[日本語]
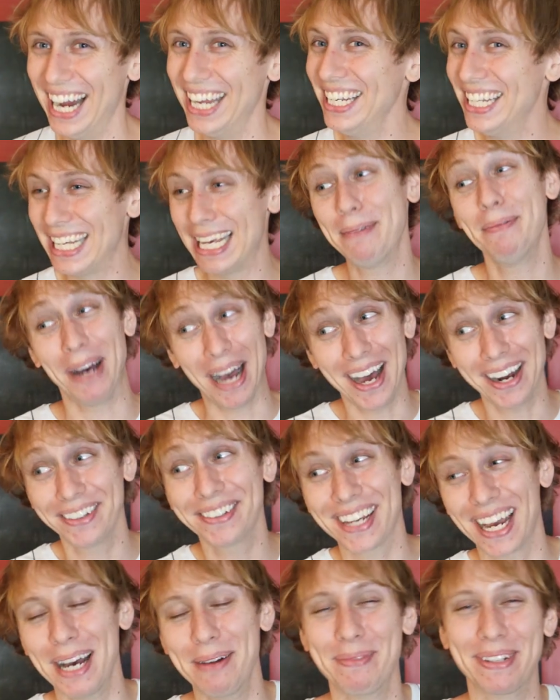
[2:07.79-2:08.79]
あんな暇あ
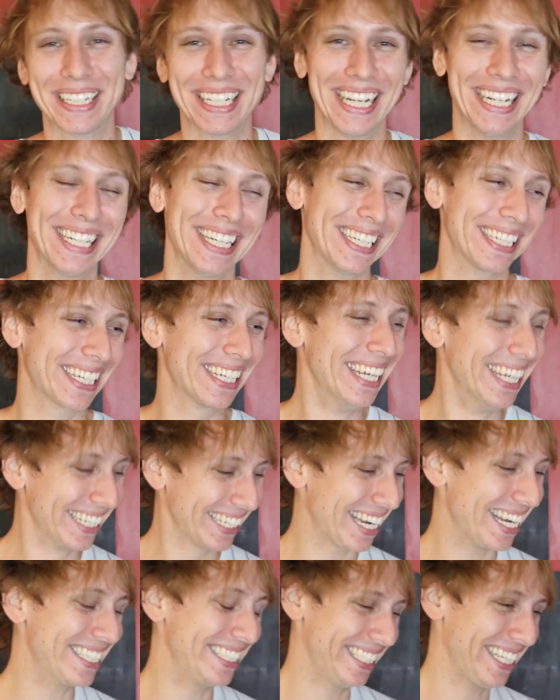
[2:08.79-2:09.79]
るかみたいな
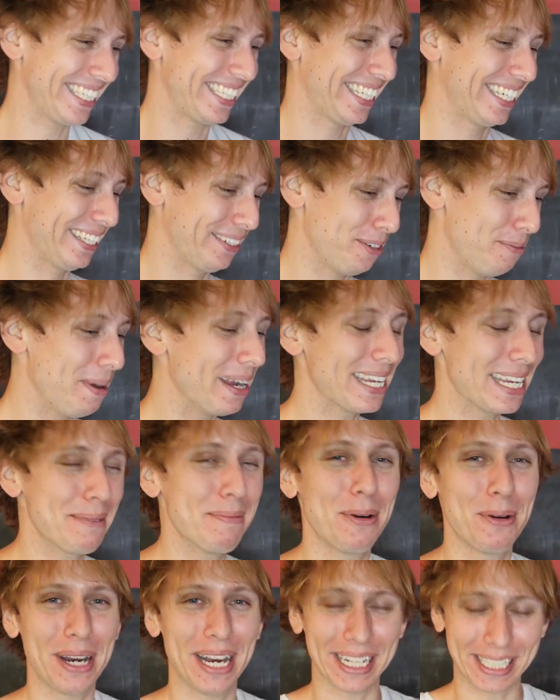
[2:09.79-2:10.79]
感じだったけどまあ
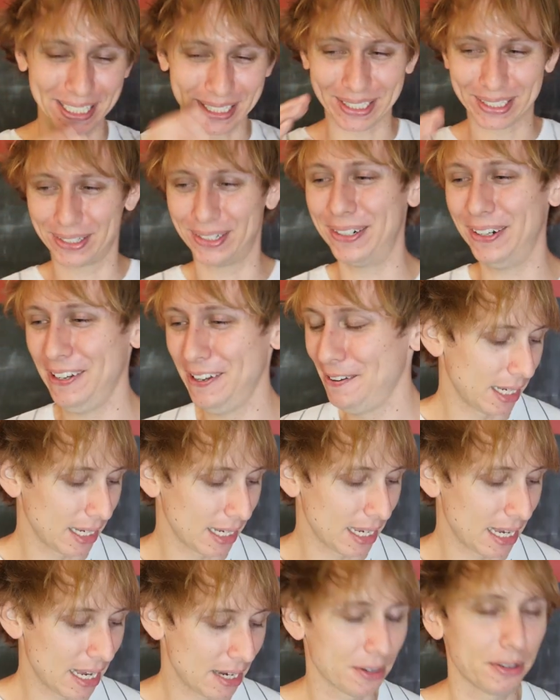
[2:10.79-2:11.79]
今はちょっと
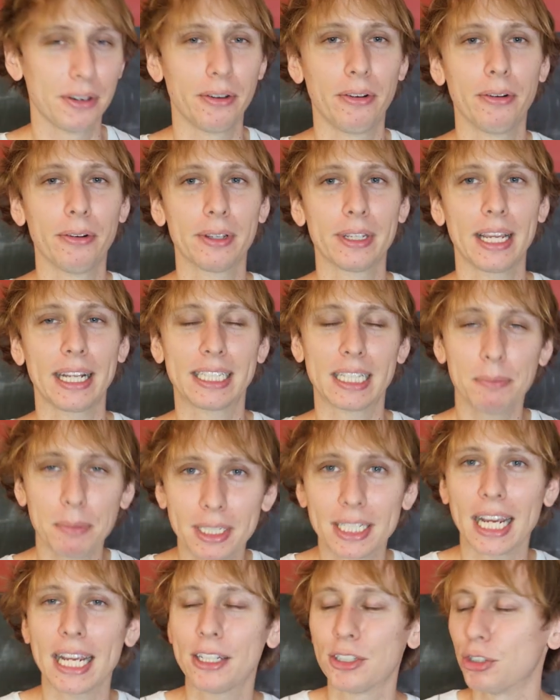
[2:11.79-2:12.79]
あのやって
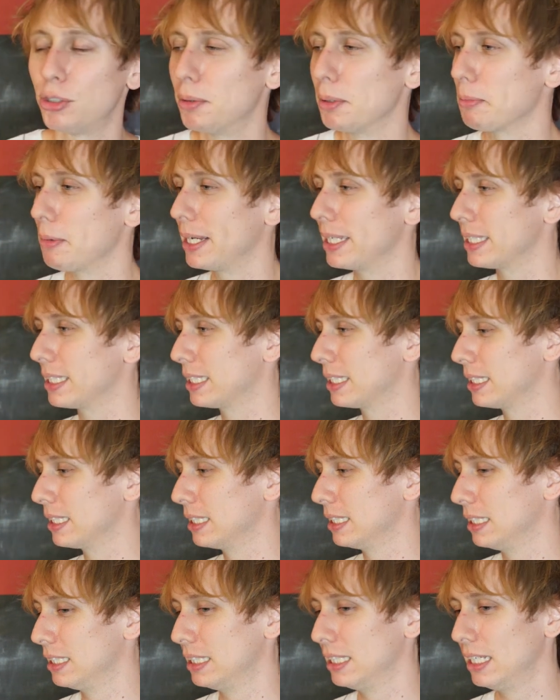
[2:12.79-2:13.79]
みたいと思います
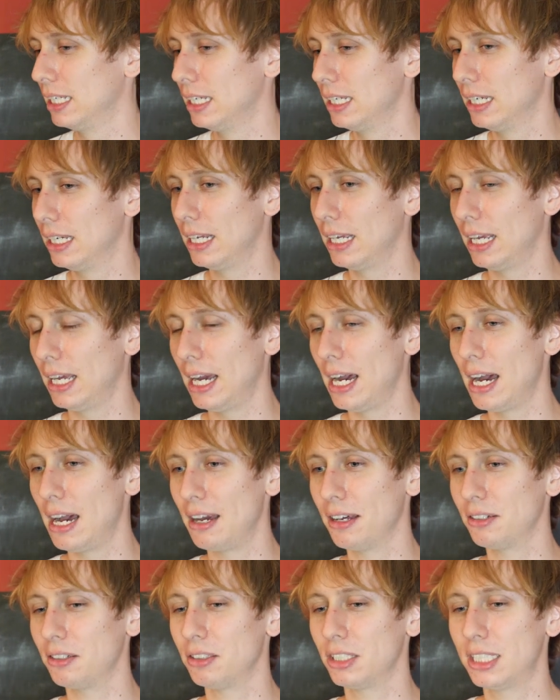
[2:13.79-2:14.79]

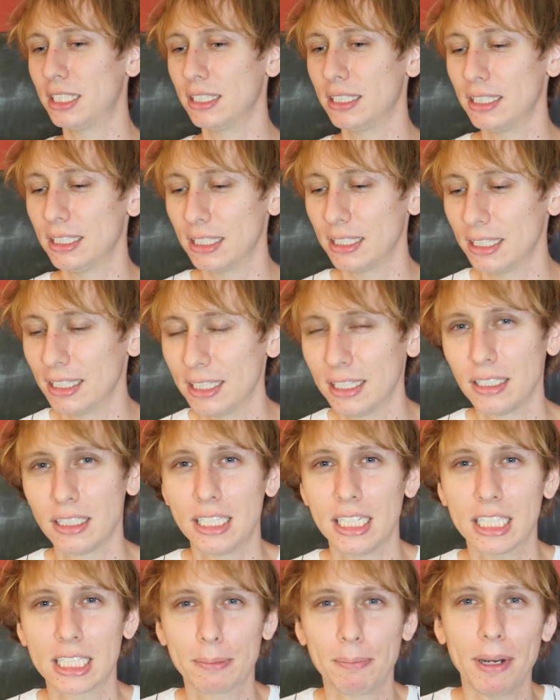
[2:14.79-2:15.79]
あの
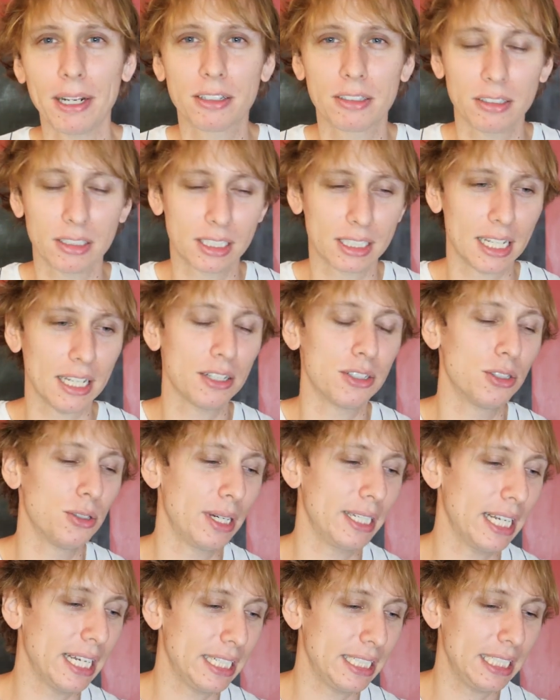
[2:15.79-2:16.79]
シックスパックつけるの
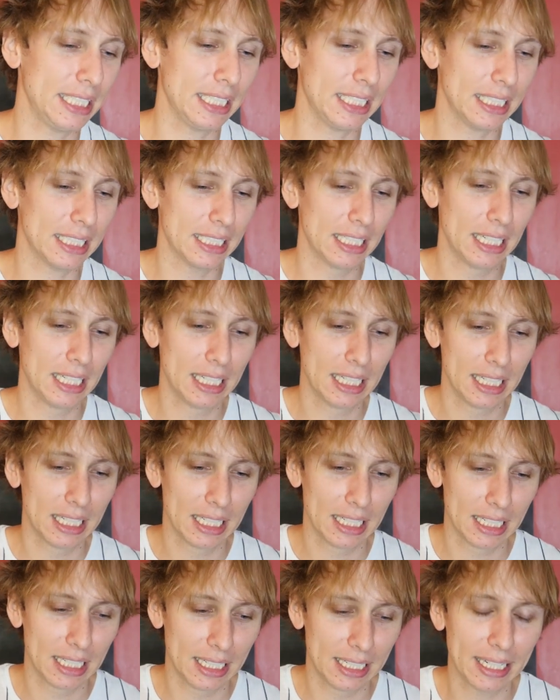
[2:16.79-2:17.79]
は何時
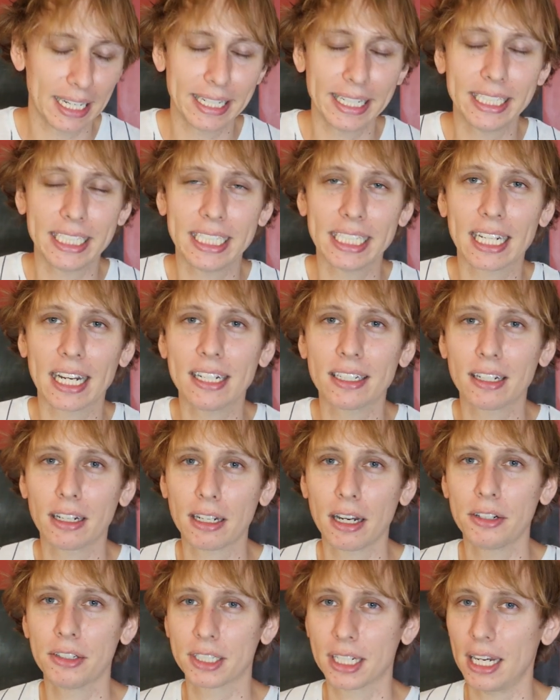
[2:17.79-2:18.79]
何日間か
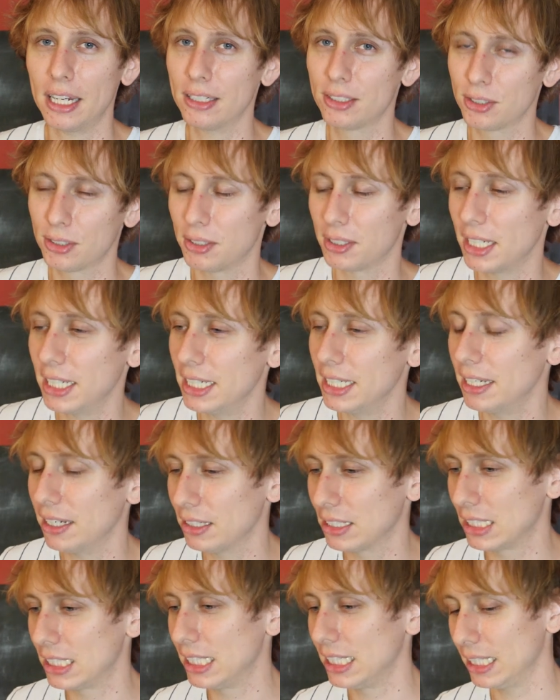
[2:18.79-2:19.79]
かるかちょっと気にな
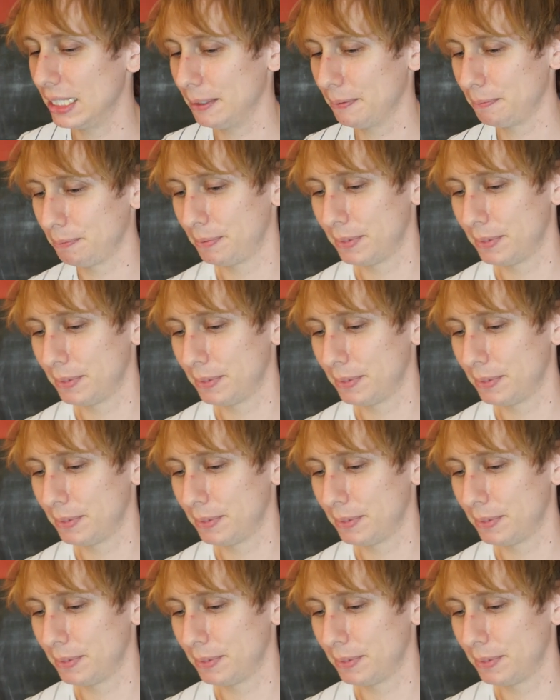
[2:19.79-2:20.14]
るし